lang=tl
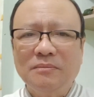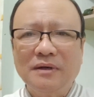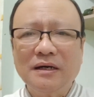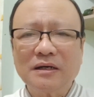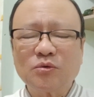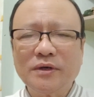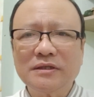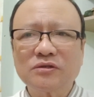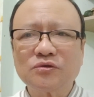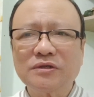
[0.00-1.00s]
mga
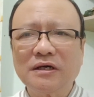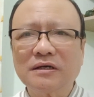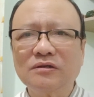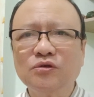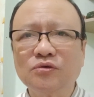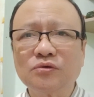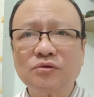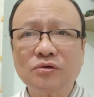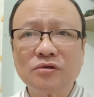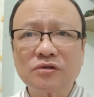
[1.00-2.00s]
kwento ng
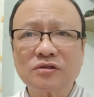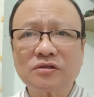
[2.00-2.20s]
lungkot,